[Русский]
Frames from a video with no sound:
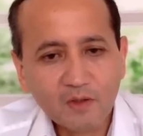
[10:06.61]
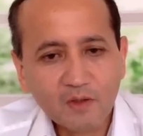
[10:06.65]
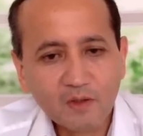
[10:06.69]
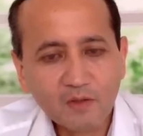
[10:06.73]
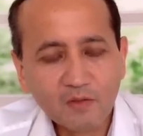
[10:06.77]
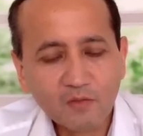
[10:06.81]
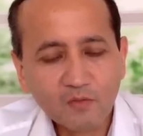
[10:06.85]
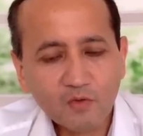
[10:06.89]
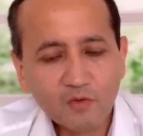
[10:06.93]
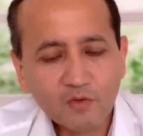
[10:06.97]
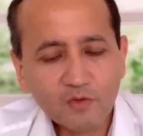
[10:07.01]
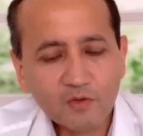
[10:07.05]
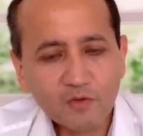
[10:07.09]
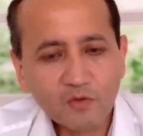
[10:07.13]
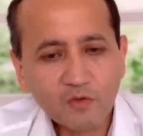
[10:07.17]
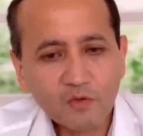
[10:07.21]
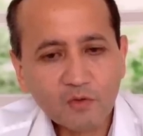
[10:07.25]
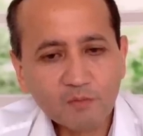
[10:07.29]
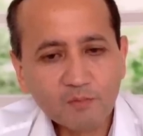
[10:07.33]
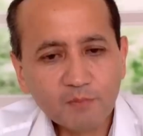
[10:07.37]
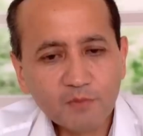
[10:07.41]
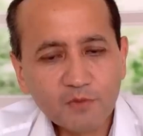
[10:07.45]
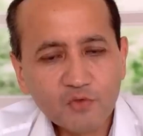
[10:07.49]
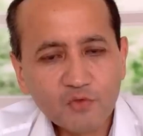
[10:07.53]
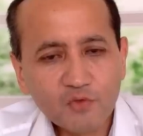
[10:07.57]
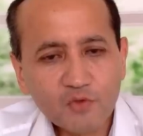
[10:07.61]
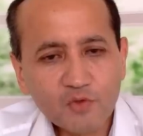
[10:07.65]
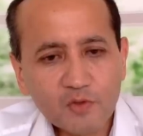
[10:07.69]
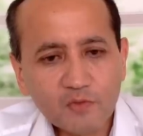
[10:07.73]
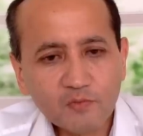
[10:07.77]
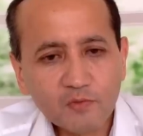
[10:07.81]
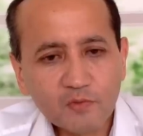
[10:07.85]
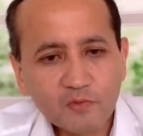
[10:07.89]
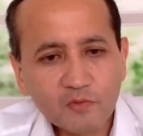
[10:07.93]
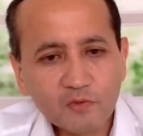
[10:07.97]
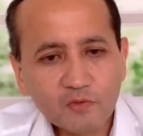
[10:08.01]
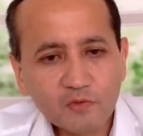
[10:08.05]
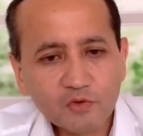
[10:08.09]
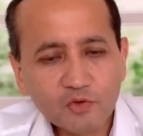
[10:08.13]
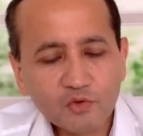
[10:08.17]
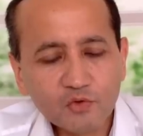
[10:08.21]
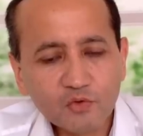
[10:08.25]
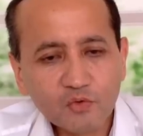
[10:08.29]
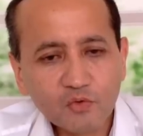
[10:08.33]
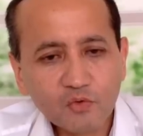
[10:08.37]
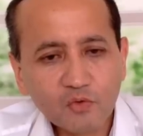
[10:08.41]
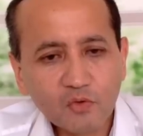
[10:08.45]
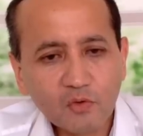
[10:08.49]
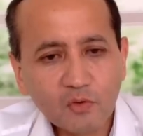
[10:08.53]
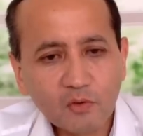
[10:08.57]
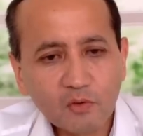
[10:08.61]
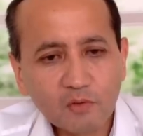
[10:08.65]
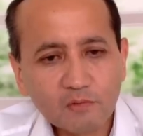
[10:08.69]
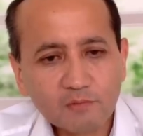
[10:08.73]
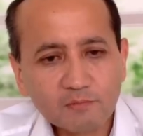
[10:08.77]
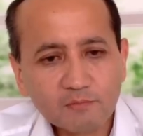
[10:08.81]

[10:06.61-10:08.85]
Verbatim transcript: Вот, и он почувствовал, что